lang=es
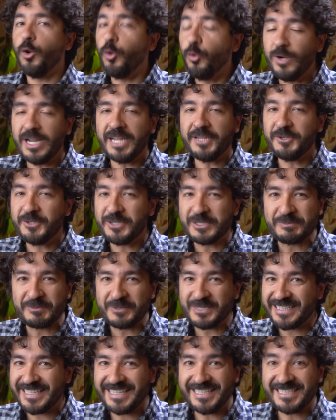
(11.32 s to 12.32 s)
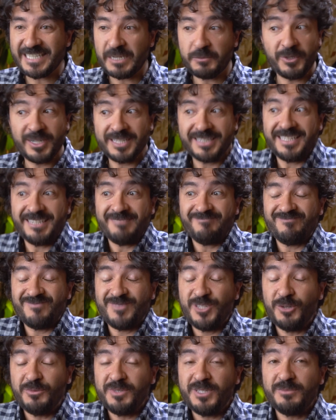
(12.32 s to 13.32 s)
Un año después de dicha muerte,
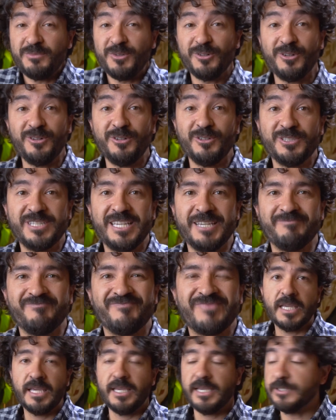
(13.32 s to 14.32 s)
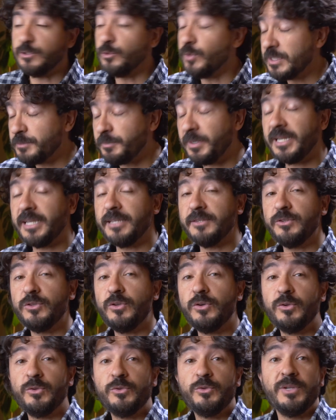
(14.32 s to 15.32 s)
yo mismo no lo sé. Estuve
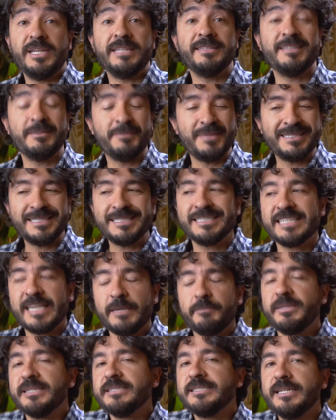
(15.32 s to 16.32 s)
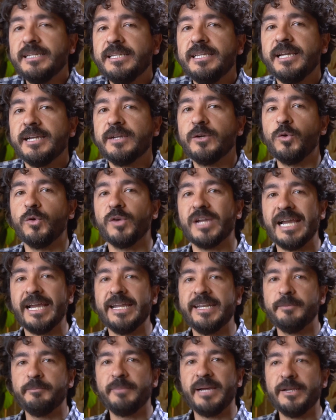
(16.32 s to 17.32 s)
esperando durante meses qué pasaría con
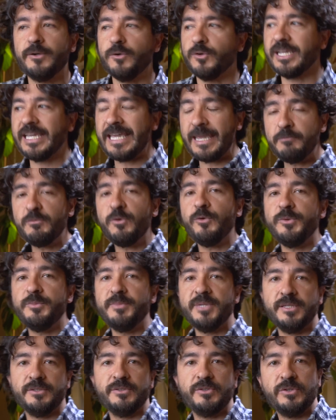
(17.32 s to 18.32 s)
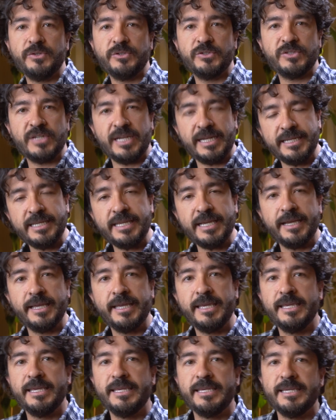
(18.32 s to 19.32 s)
Pano, qué movimientos haría.
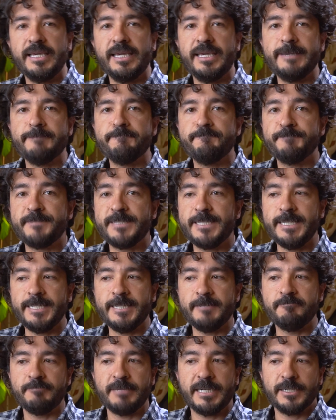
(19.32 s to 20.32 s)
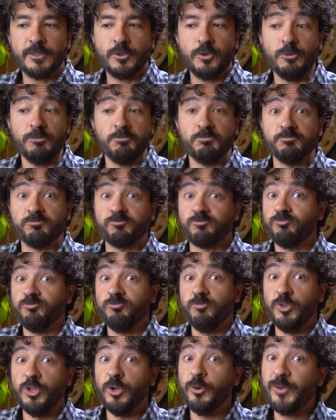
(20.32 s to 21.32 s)
Em, sin embargo,
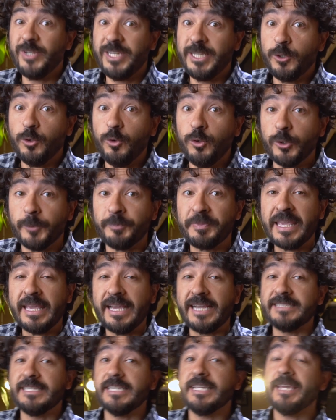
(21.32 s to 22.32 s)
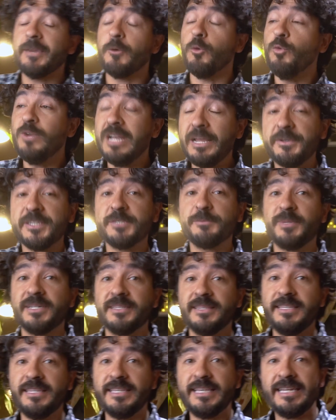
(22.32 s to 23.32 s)
no vi ninguno. Así que una vez
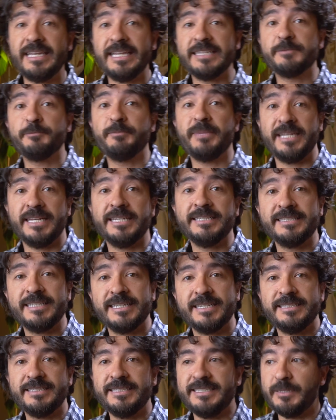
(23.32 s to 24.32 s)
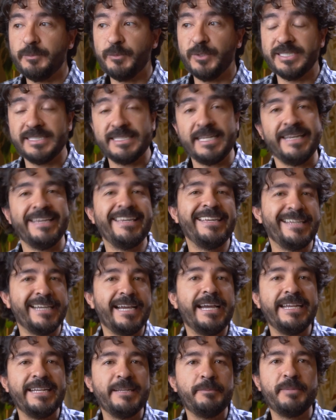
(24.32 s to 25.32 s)
perdida la esperanza que tenía puesta en
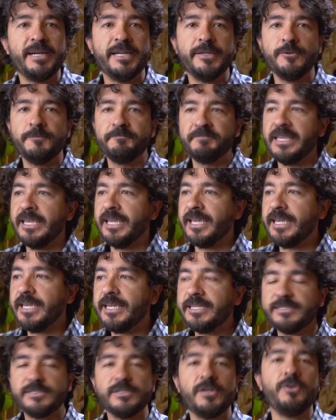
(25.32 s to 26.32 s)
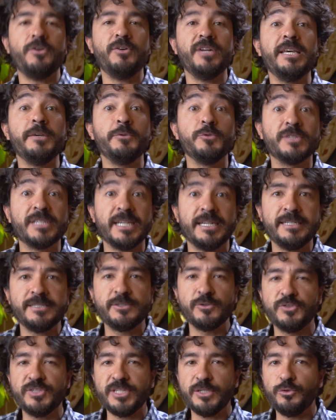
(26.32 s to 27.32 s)
Caerepano, es hora de buscar el
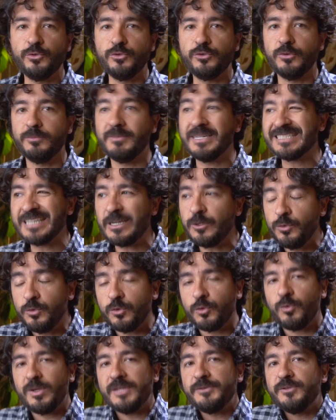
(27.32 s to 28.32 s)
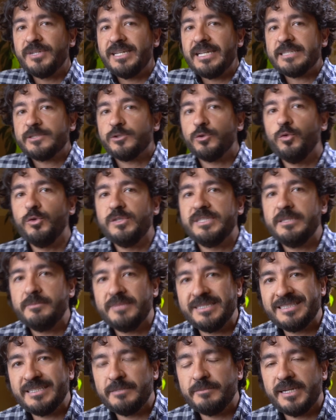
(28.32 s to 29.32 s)
sustituto, más aún cuando en las
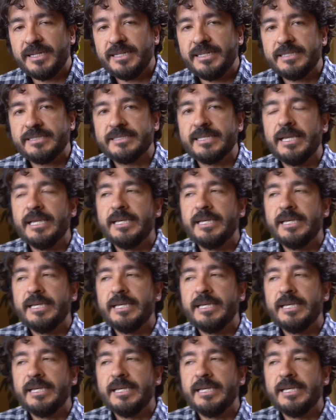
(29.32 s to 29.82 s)
últimas semanas